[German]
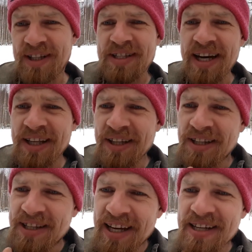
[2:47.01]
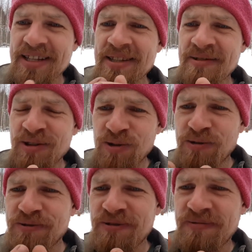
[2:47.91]
Das eine ist Essen,
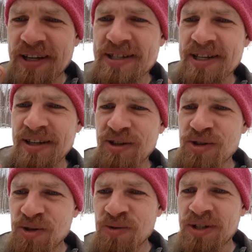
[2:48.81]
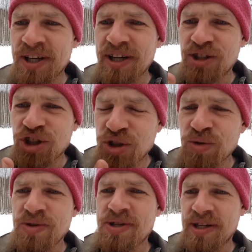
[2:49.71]
Luft, Wasser, Gesundheit,
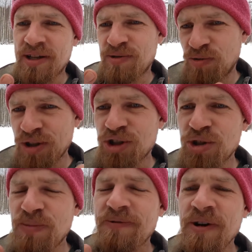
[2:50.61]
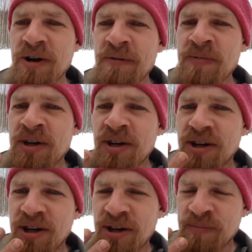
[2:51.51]
Schutz, also Unterschlupf
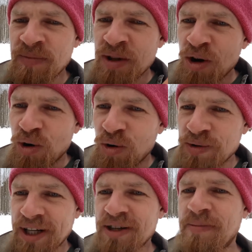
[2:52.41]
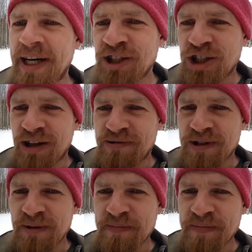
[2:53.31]
ähm, und dann
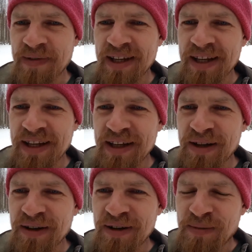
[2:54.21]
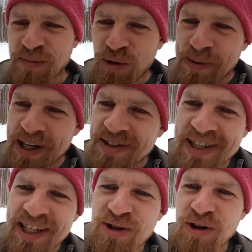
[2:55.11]
Gemeinschaft.
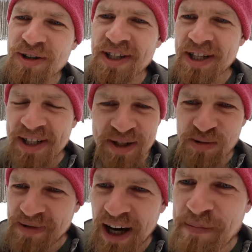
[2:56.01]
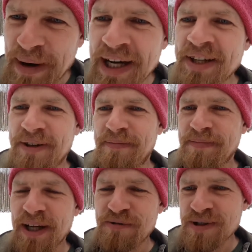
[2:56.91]
Mobilität gehört dann nicht dazu. Wir haben Beine.
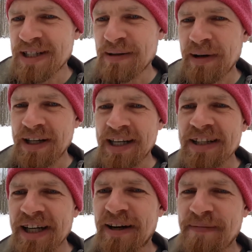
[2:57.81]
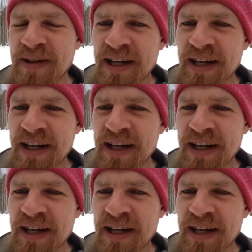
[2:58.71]
Dafür sind die Beine ja da.